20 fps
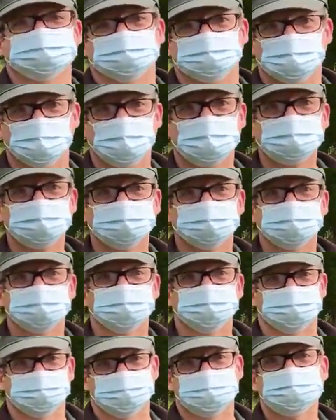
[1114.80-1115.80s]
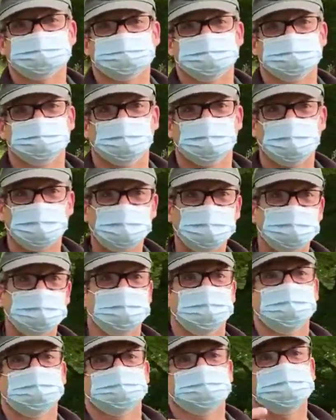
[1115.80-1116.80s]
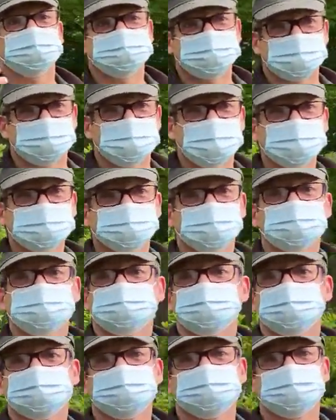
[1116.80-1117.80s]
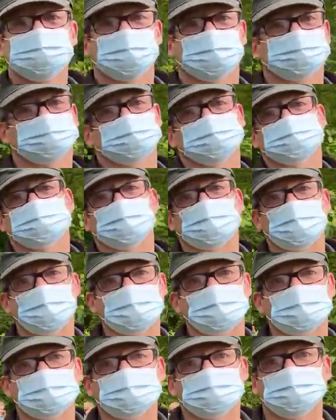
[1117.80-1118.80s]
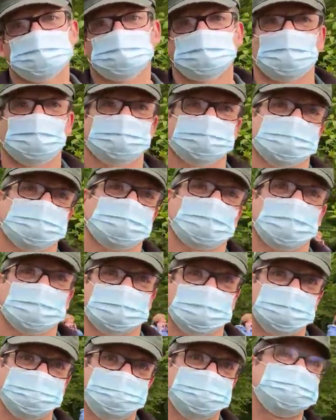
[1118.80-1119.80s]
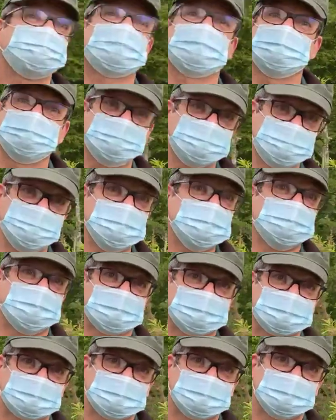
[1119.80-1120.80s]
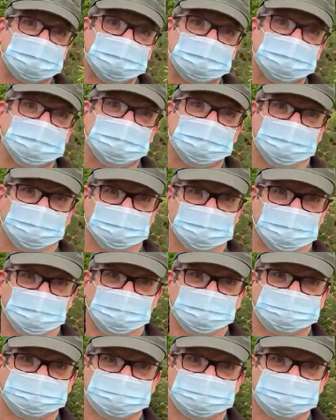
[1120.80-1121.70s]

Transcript: à bois, des mèches à bois d'un diamètre de entre 3 entre 3, 4 jusqu'à 12 mm. Donc vérifiez